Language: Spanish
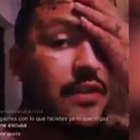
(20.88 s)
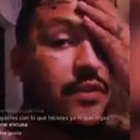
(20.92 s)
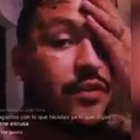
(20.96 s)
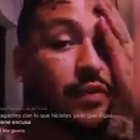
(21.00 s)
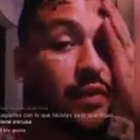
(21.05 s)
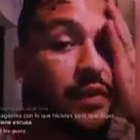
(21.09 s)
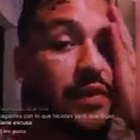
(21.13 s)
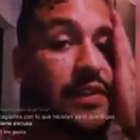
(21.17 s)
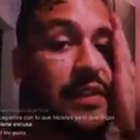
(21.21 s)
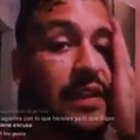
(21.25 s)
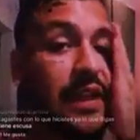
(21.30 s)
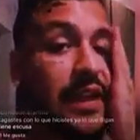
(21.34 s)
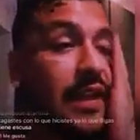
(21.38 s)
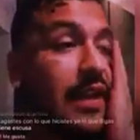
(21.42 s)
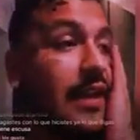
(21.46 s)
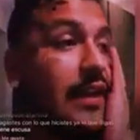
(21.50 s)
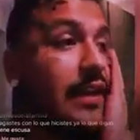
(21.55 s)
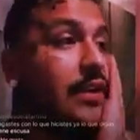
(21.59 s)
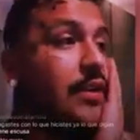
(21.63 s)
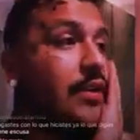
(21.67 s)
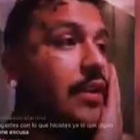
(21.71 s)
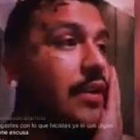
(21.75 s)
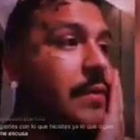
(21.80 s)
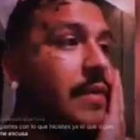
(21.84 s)
en la industria
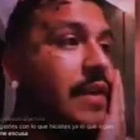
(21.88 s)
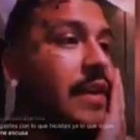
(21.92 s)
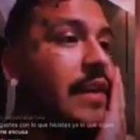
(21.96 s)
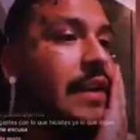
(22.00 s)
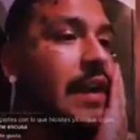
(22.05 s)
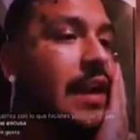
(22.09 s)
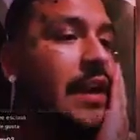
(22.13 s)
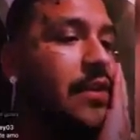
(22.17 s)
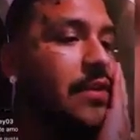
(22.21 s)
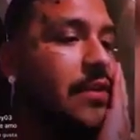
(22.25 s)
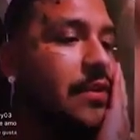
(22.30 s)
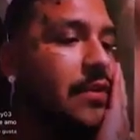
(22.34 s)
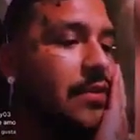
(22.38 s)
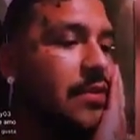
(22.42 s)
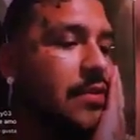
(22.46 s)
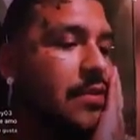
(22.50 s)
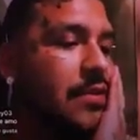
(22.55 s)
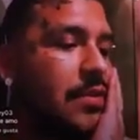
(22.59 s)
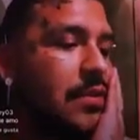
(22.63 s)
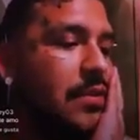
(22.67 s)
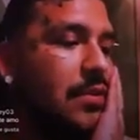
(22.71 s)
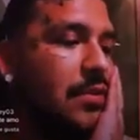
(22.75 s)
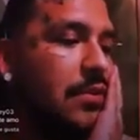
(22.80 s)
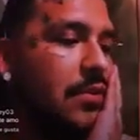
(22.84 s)
del regional mexicano,
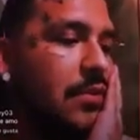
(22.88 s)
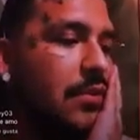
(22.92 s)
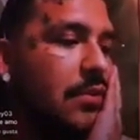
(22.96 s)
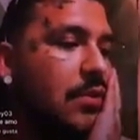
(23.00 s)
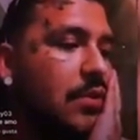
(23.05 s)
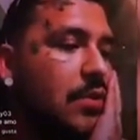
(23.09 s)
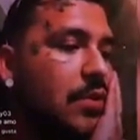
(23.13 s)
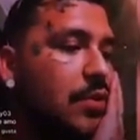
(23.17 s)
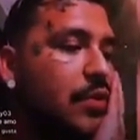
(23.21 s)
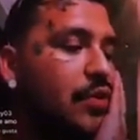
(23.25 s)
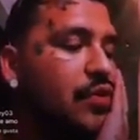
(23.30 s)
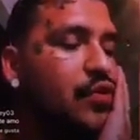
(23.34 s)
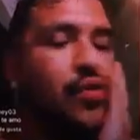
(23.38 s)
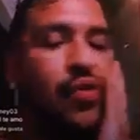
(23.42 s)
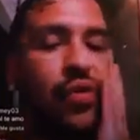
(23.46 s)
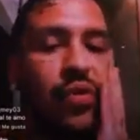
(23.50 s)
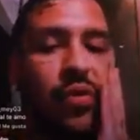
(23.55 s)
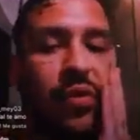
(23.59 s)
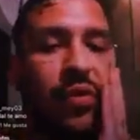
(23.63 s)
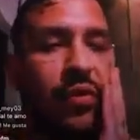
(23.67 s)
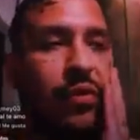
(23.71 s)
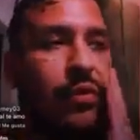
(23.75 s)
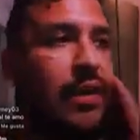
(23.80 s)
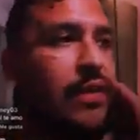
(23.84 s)

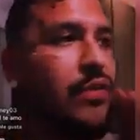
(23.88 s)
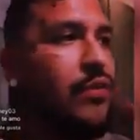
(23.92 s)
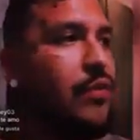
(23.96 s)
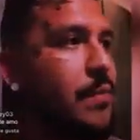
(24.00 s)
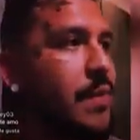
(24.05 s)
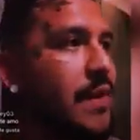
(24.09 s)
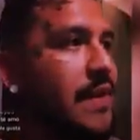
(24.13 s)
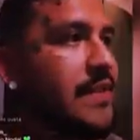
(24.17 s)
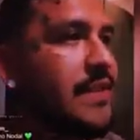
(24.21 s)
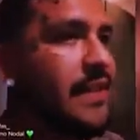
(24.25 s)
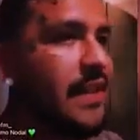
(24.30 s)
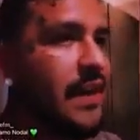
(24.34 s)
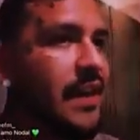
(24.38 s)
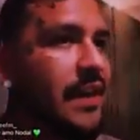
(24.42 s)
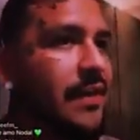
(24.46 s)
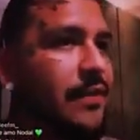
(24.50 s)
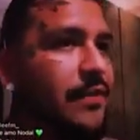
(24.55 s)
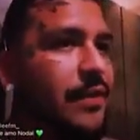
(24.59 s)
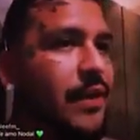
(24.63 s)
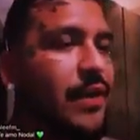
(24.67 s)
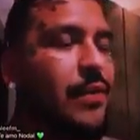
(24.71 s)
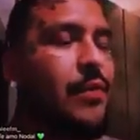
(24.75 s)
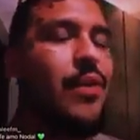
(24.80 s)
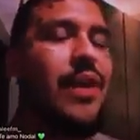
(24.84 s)
cuando
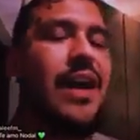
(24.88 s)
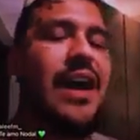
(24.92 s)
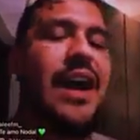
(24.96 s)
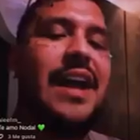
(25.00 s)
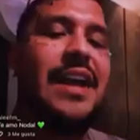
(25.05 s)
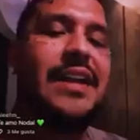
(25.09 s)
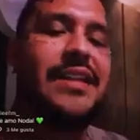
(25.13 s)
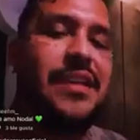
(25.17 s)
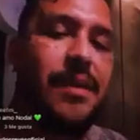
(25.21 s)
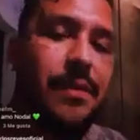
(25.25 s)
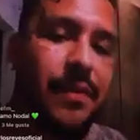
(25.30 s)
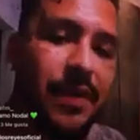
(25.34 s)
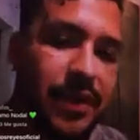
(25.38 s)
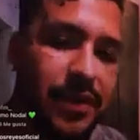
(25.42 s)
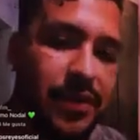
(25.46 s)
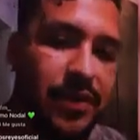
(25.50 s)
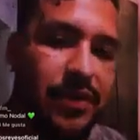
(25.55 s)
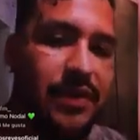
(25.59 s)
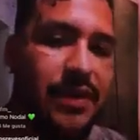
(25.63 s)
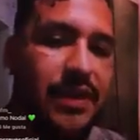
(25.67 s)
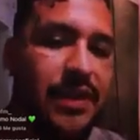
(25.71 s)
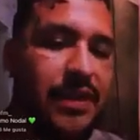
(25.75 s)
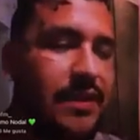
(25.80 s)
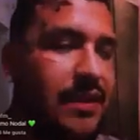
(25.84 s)
empecé fue como, ah, el
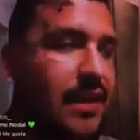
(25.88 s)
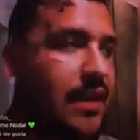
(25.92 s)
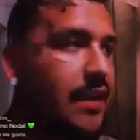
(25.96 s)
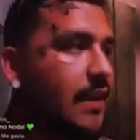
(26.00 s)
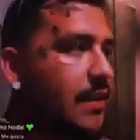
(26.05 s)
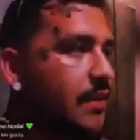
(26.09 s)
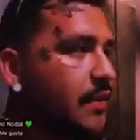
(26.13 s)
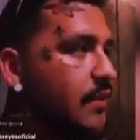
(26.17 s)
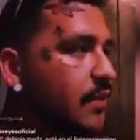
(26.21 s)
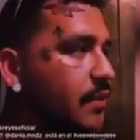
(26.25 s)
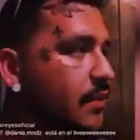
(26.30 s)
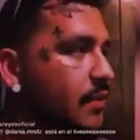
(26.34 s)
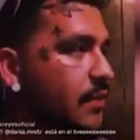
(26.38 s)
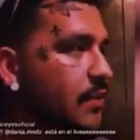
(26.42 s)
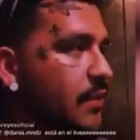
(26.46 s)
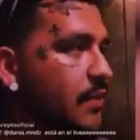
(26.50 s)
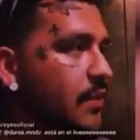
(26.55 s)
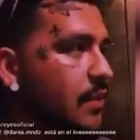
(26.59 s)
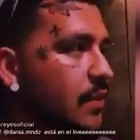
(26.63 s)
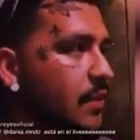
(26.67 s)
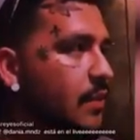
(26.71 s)
chamaquito tiene talento.